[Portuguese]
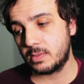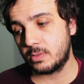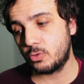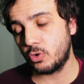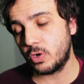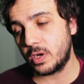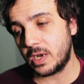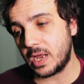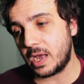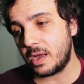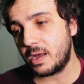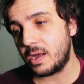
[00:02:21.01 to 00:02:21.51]

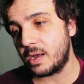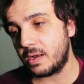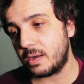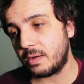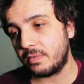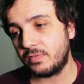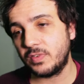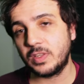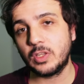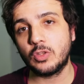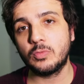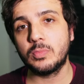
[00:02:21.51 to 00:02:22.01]
tornar
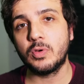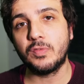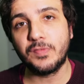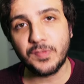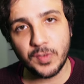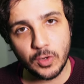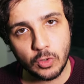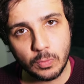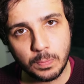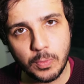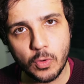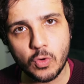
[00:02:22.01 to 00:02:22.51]
a vida do meu
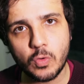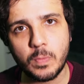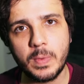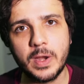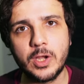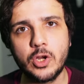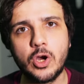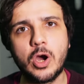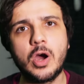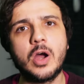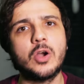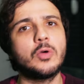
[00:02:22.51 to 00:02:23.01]
filho um pouco
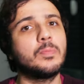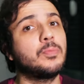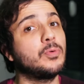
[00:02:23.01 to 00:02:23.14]
melhor,